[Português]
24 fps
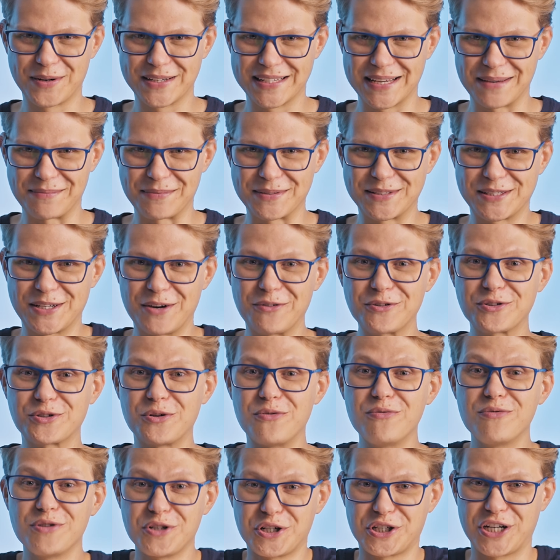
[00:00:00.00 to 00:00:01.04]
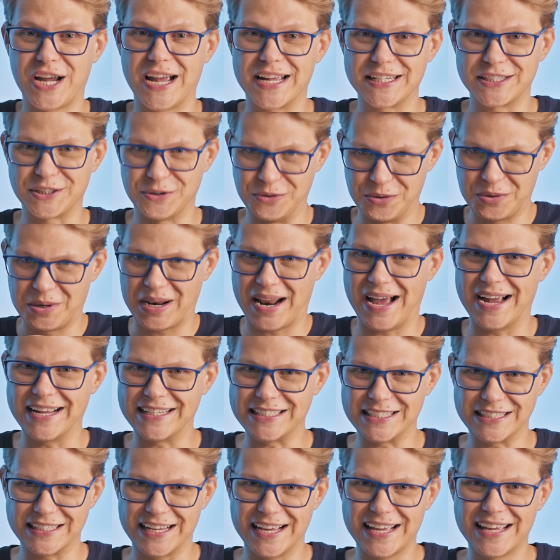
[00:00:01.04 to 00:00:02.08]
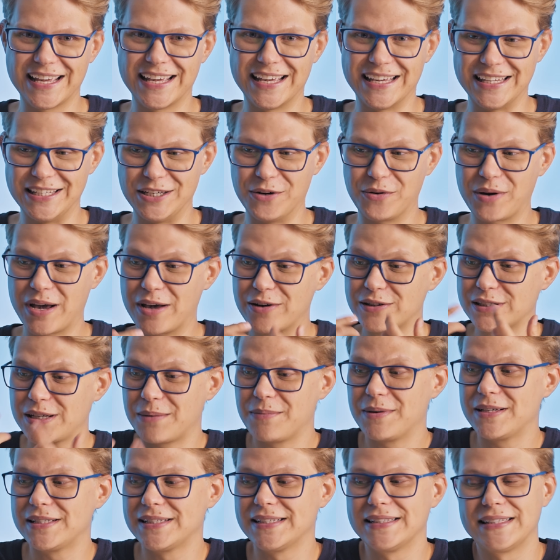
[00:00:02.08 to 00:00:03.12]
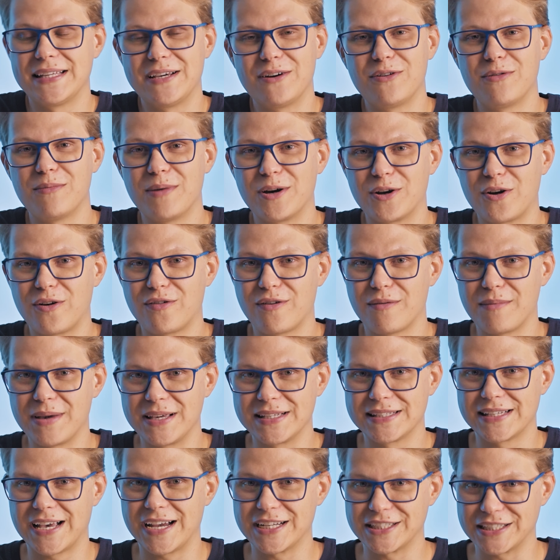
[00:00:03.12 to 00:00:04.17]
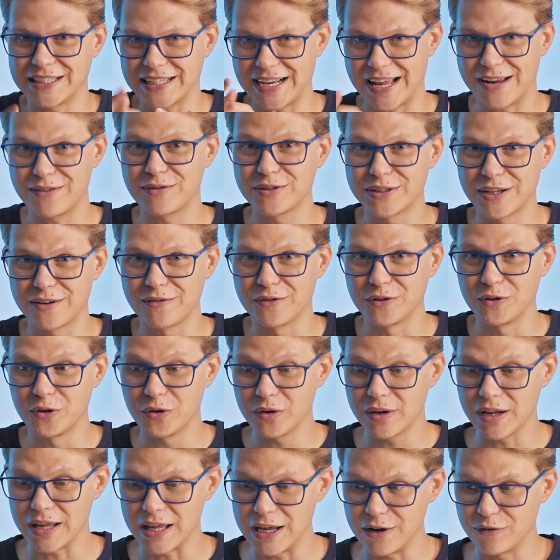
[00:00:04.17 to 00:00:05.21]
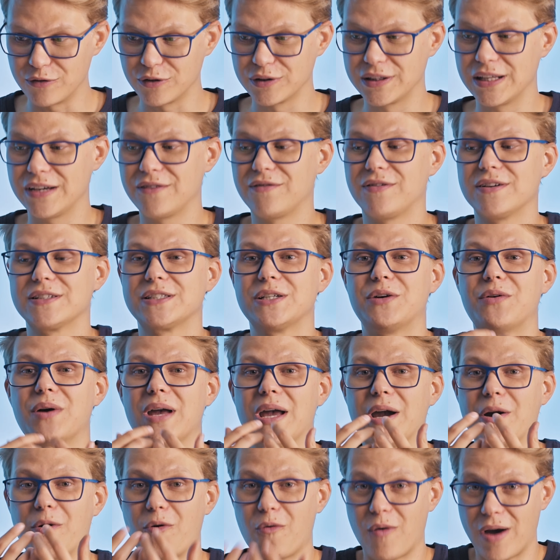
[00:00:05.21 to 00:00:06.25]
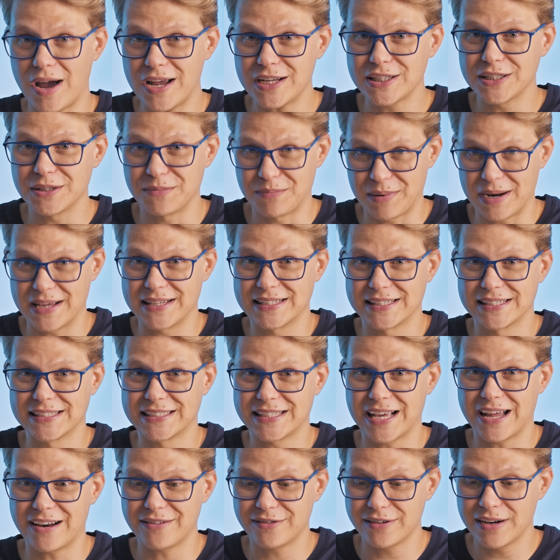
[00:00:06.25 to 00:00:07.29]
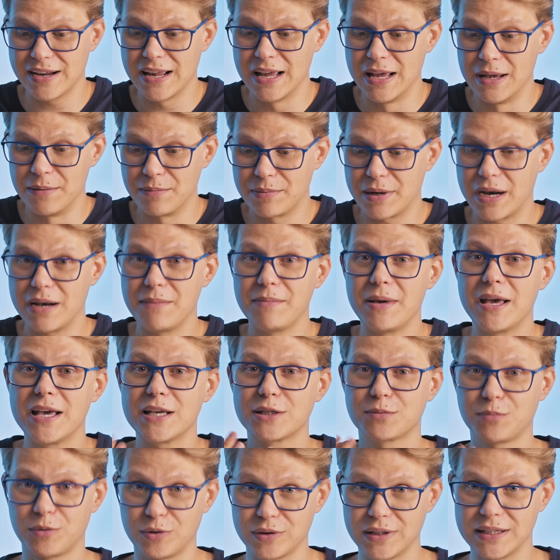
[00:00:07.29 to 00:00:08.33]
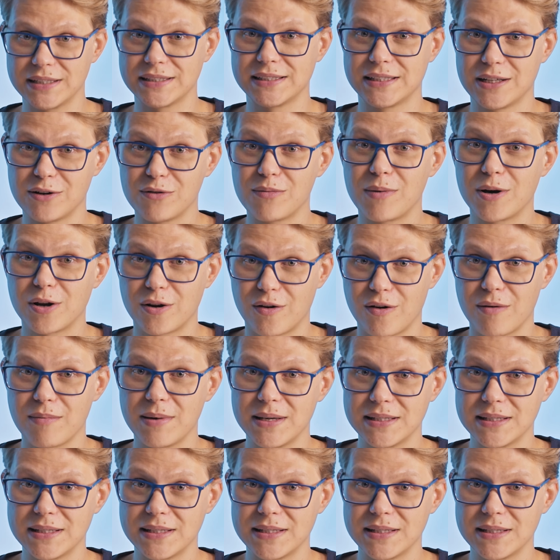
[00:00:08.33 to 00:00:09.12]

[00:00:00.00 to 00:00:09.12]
Por exemplo, se eu sou um chat, o client, né, e eu quero saber se tem uma nova mensagem lá no servidor, eu vou ter que fazer um request para esse server para ele me responder se tem alguma nova